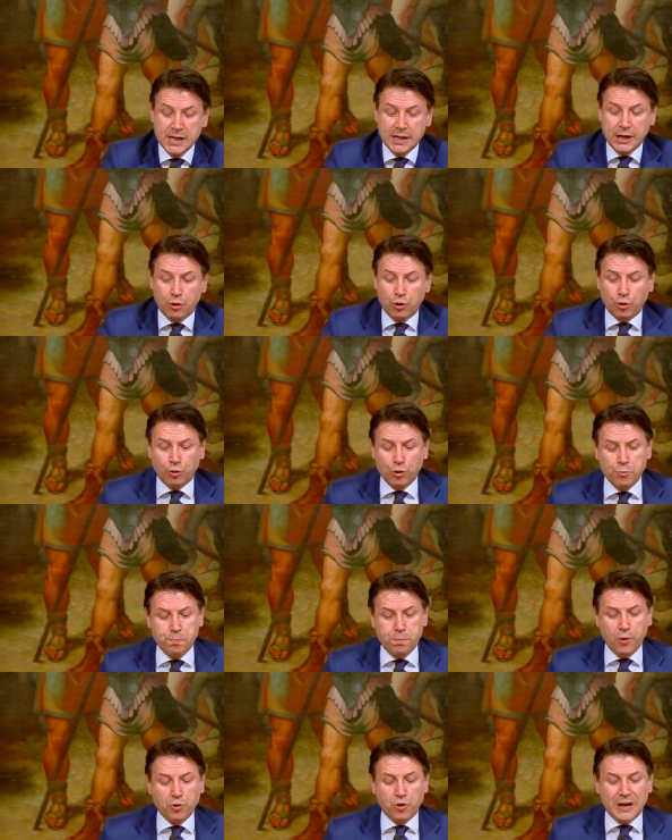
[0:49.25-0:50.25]

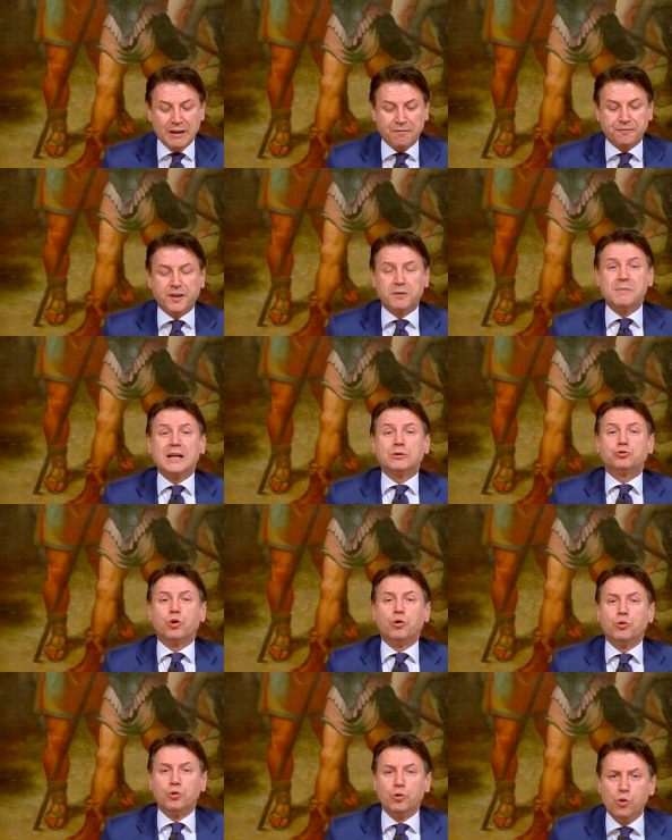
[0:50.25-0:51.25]
L'Eurogruppo non ha
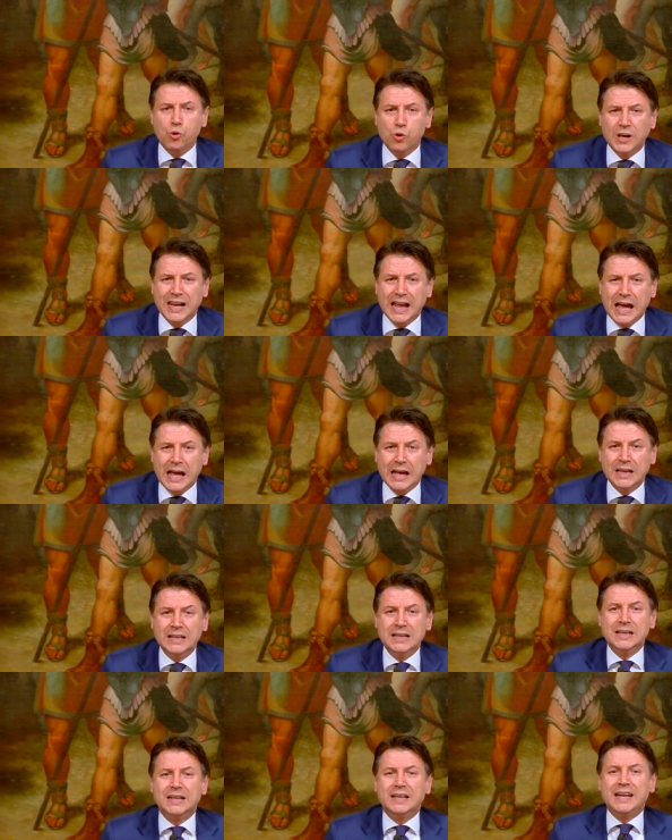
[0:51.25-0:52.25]
firmato nulla